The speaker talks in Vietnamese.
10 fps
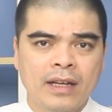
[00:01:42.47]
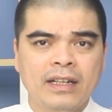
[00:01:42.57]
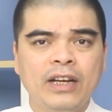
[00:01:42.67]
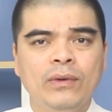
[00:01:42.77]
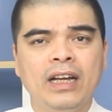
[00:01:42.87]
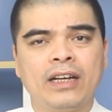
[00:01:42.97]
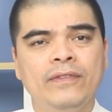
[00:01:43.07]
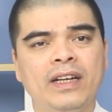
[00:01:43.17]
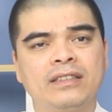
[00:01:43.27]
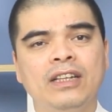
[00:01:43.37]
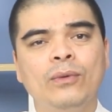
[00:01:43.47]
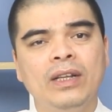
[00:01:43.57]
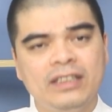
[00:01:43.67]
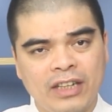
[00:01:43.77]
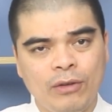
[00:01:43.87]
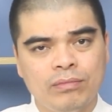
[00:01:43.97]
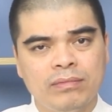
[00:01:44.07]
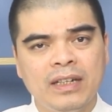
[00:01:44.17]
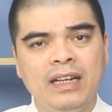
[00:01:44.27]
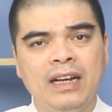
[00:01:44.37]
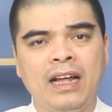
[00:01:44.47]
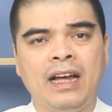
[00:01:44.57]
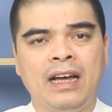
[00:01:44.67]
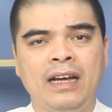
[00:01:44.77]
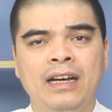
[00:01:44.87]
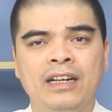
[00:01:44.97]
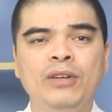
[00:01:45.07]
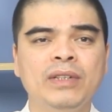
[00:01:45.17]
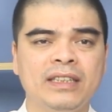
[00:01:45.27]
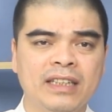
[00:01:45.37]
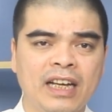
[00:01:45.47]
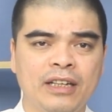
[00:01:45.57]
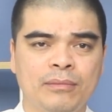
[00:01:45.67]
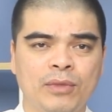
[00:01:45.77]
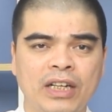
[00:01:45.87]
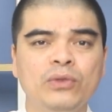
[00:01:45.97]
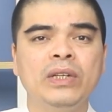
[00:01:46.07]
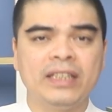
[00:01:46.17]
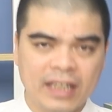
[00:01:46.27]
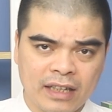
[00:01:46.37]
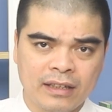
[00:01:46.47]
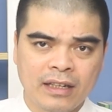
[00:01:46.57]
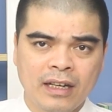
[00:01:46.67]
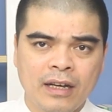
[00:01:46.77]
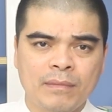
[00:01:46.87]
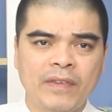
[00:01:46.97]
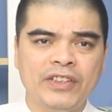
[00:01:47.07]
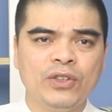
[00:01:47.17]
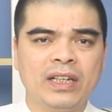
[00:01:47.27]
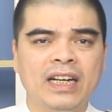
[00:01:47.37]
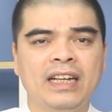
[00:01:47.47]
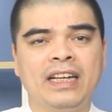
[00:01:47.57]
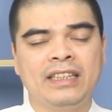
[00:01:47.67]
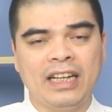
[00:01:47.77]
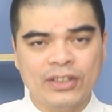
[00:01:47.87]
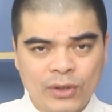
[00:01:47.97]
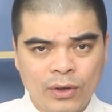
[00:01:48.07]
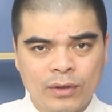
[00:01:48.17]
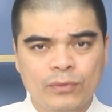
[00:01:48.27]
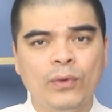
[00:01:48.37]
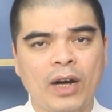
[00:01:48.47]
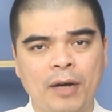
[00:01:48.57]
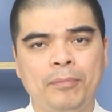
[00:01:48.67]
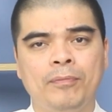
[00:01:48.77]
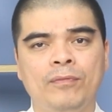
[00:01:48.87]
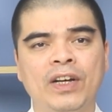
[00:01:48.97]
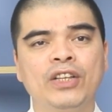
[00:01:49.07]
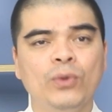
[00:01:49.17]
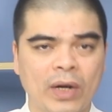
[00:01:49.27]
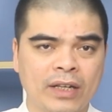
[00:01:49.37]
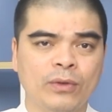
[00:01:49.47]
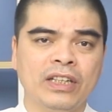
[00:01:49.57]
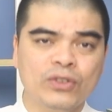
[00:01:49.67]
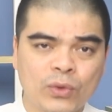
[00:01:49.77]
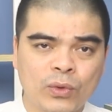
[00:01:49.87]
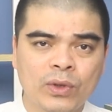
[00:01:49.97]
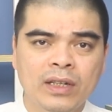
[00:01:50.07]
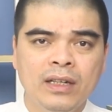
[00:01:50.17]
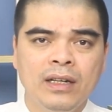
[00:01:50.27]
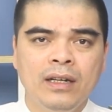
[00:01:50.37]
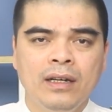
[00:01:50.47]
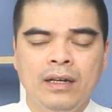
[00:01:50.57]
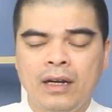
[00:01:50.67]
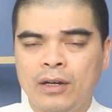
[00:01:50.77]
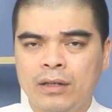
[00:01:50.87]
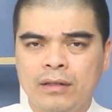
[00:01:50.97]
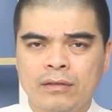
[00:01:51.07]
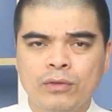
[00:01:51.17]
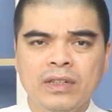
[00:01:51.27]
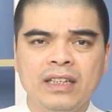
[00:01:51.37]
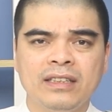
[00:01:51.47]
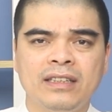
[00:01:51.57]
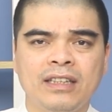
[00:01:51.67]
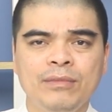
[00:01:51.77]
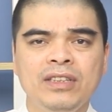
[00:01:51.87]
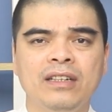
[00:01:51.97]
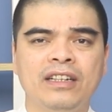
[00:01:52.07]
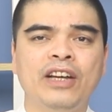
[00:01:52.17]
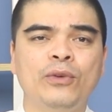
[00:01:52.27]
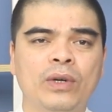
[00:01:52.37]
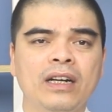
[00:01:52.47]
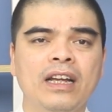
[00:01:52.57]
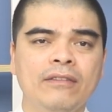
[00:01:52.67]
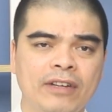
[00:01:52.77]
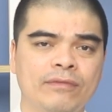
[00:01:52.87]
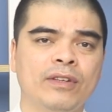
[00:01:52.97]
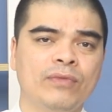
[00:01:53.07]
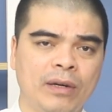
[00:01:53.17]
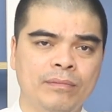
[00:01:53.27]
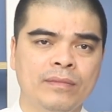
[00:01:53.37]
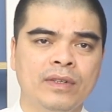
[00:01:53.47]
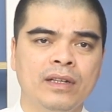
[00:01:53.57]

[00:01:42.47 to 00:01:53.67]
Đây cũng là cái việc rất quan trọng nên là không thể tiến hành một cách tùy tiện mà phải chọn ngày lành tháng tốt phù hợp với cái tuổi của gia chủ, cũng như là gì sắm sửa đầy đủ các lễ vật, vật phẩm